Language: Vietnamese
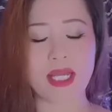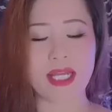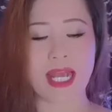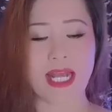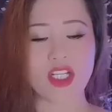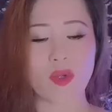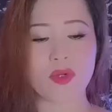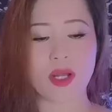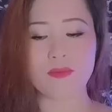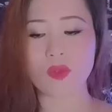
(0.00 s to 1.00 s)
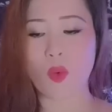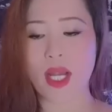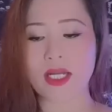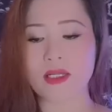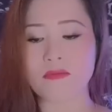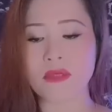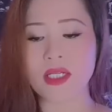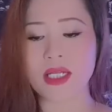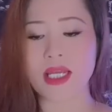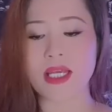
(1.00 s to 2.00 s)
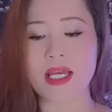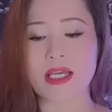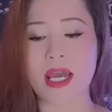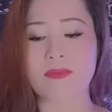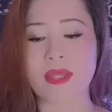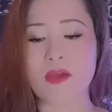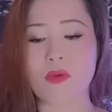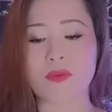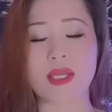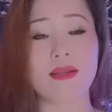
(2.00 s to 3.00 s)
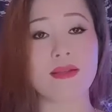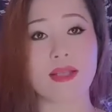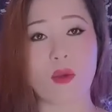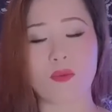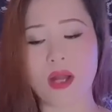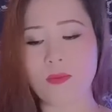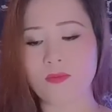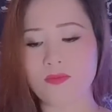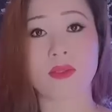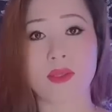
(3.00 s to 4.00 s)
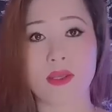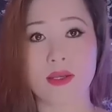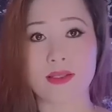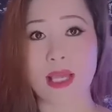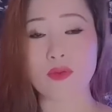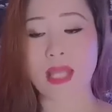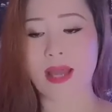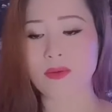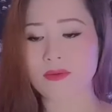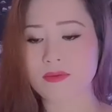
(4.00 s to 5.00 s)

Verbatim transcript: gã sâu rống quay lưng bước đi kèm theo một tiếng cọc lóc. Theo tao!